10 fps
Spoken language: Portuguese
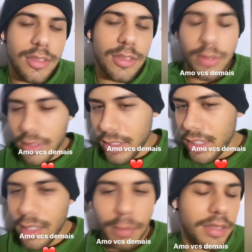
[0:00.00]
o
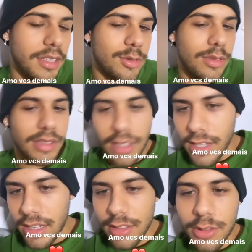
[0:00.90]
clipe, que tá
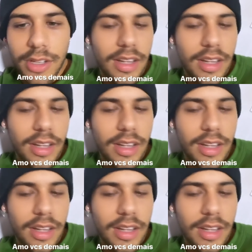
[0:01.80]
escutando.